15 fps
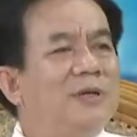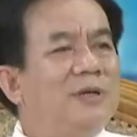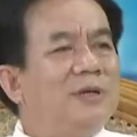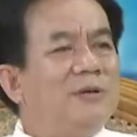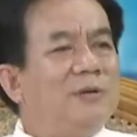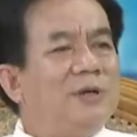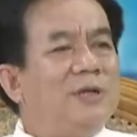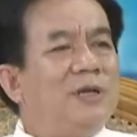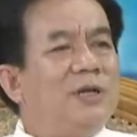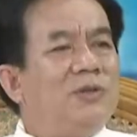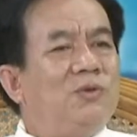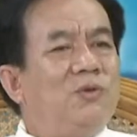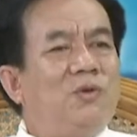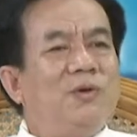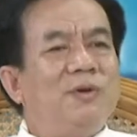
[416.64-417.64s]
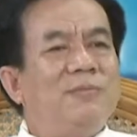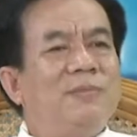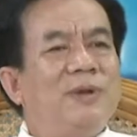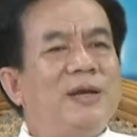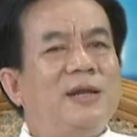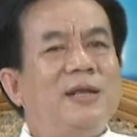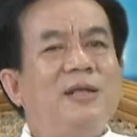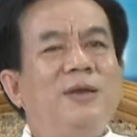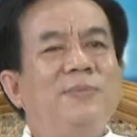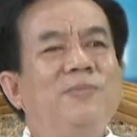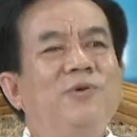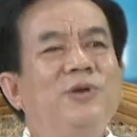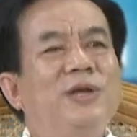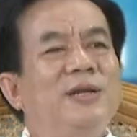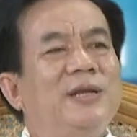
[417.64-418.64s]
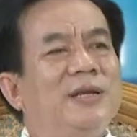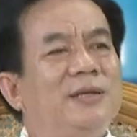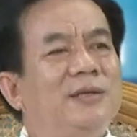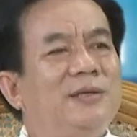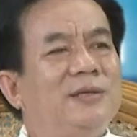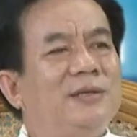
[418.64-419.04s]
và những cái thuốc mà là diệt mũi hiện nay